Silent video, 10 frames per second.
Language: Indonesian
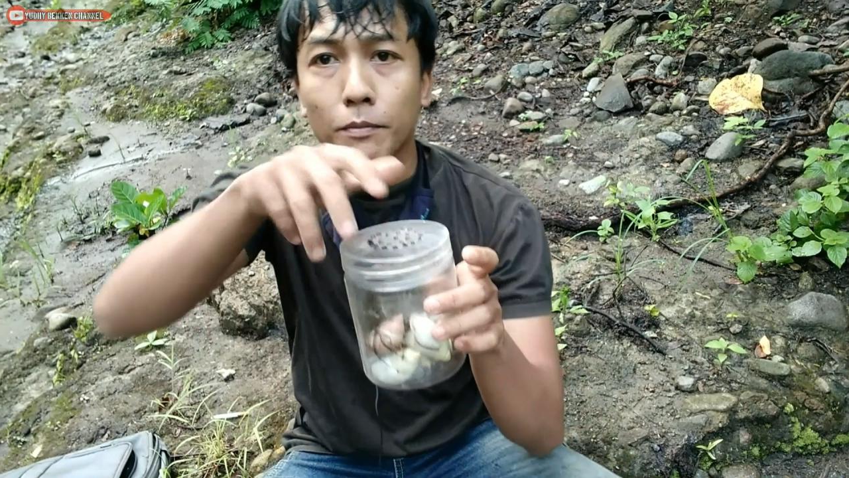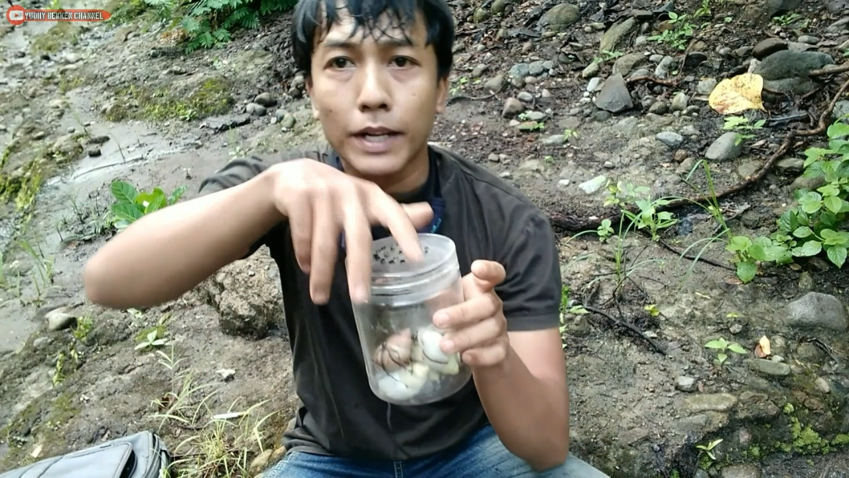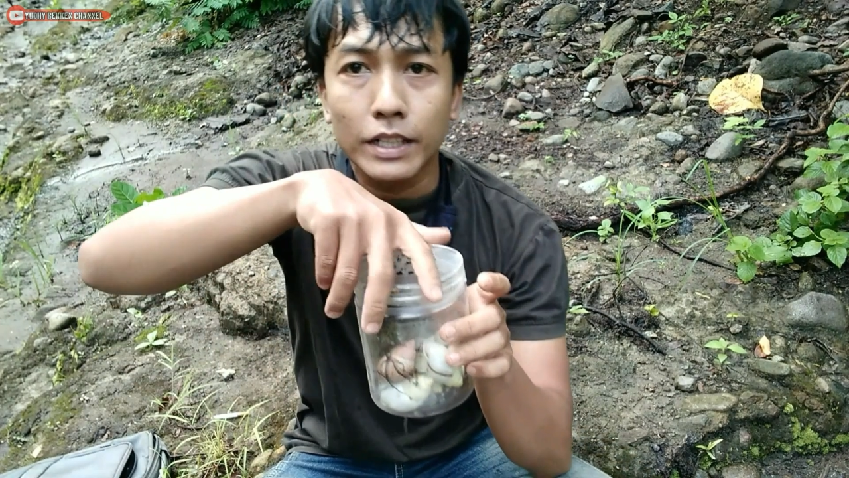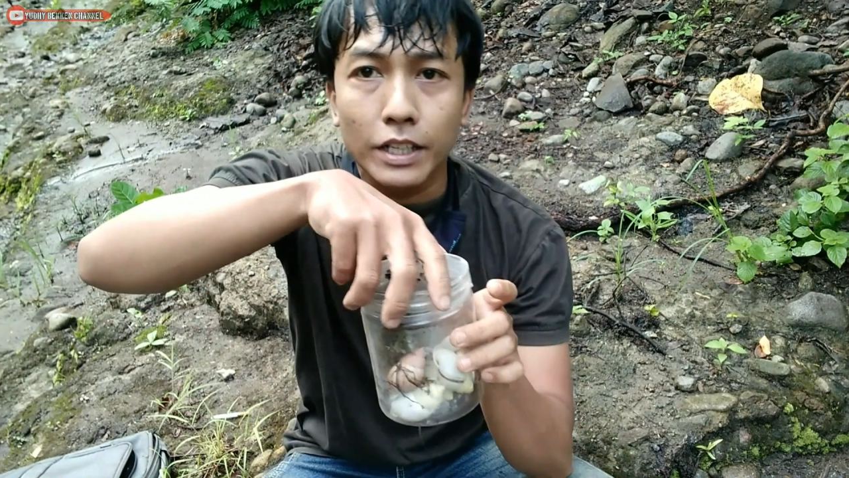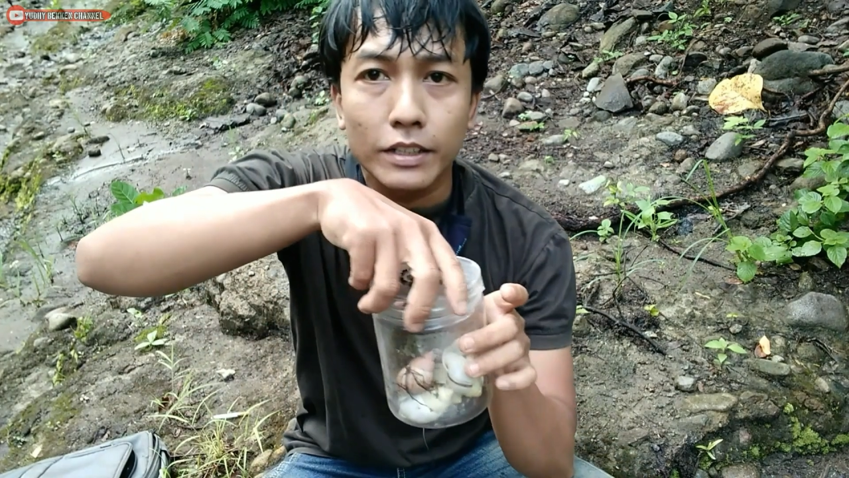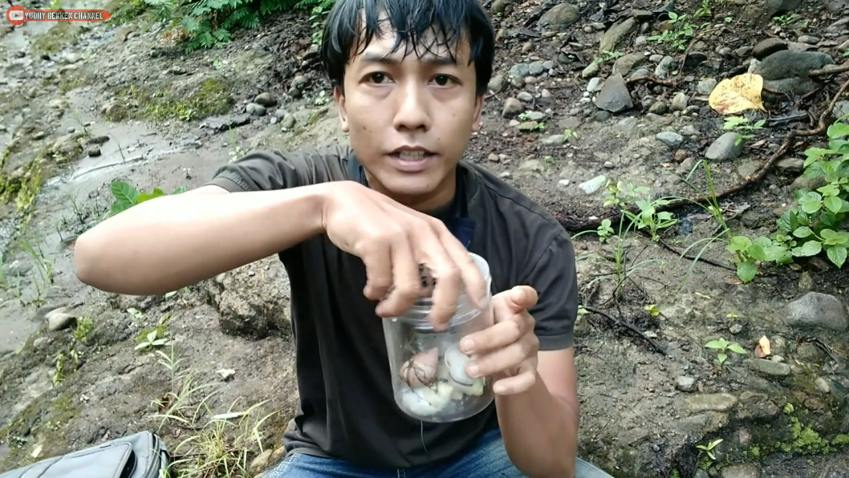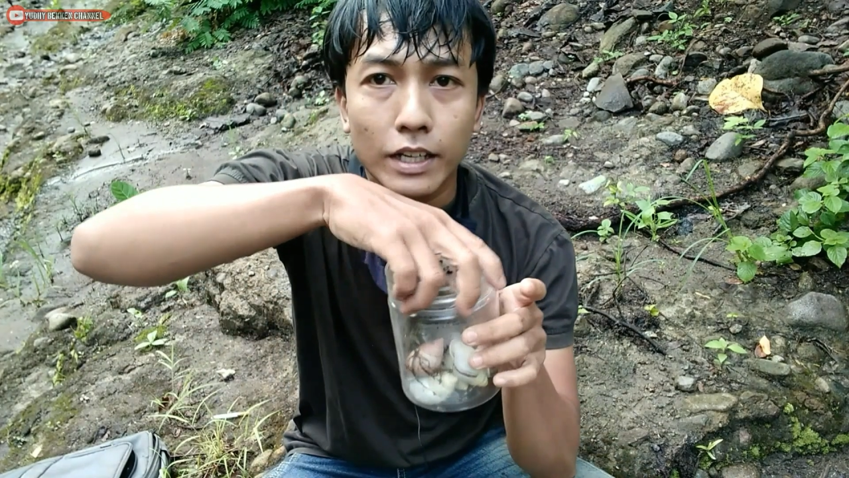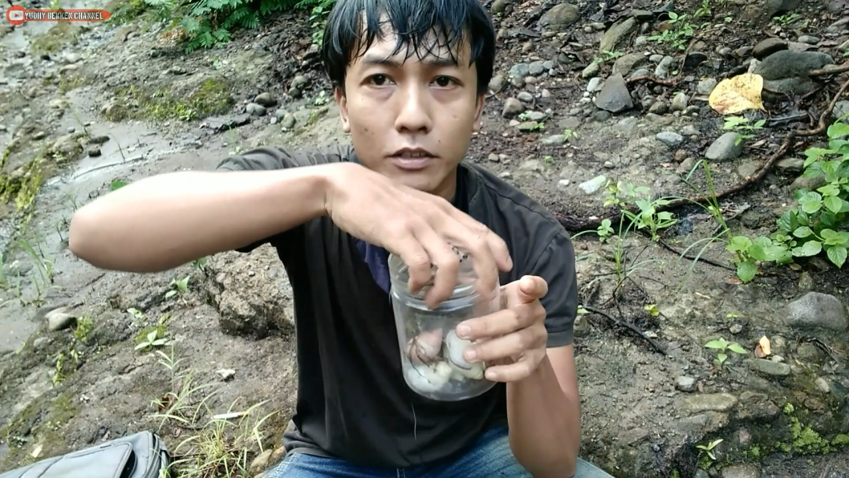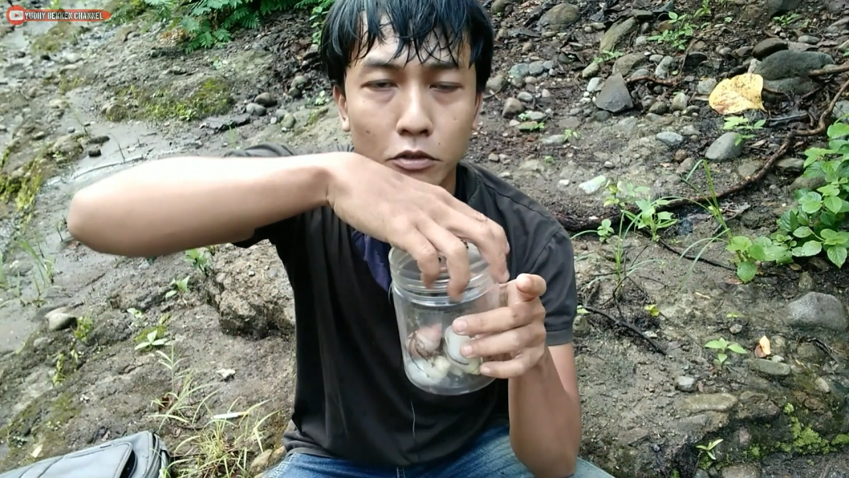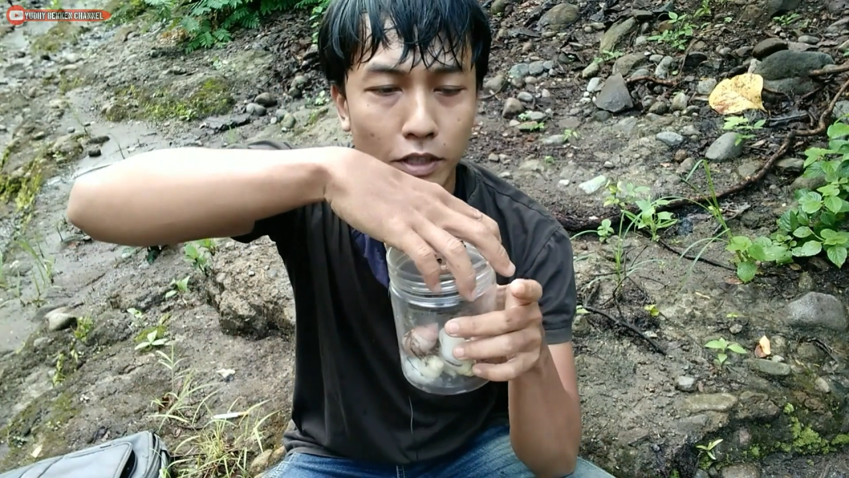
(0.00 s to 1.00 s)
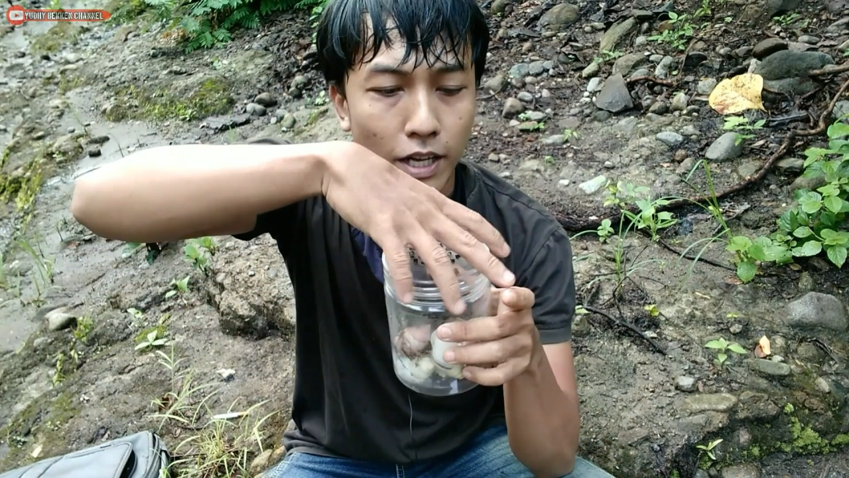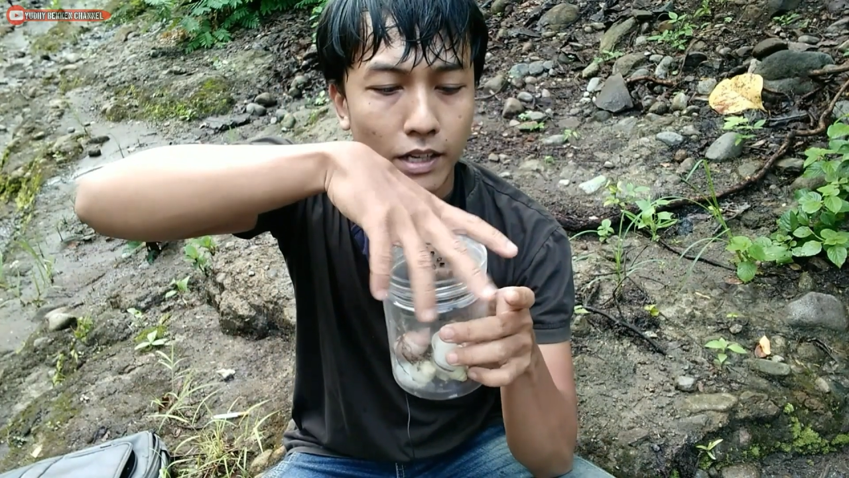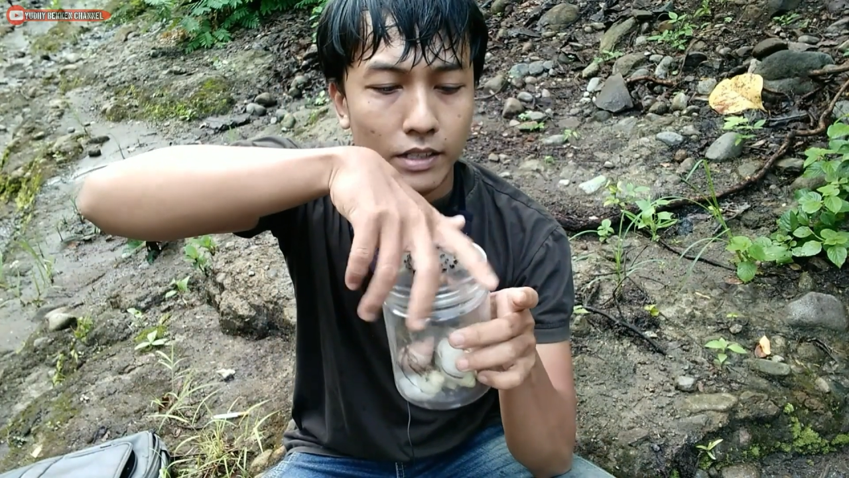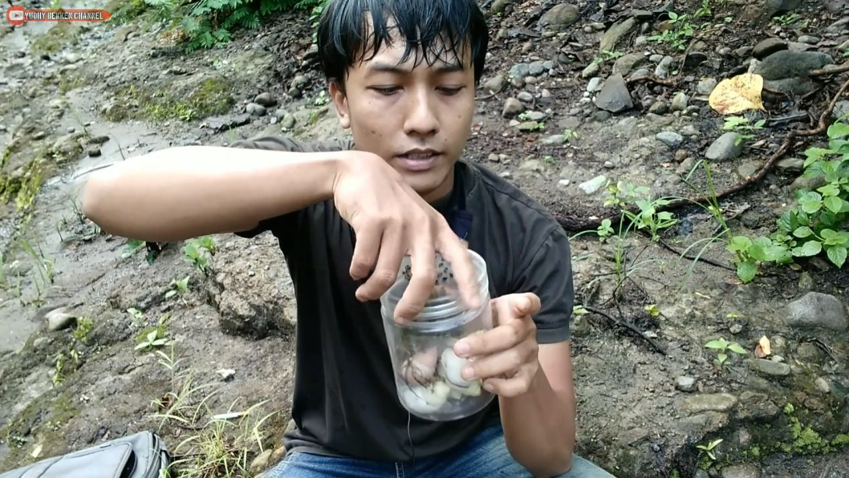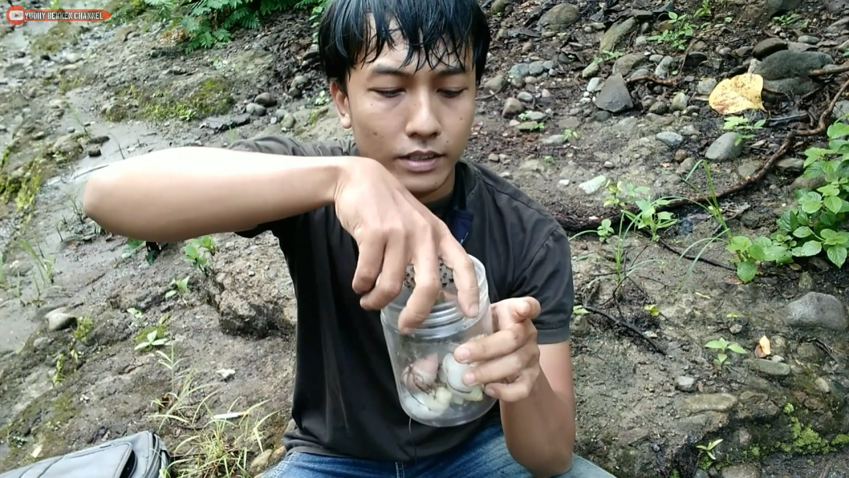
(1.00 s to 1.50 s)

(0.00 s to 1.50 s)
teman-teman, kita sudah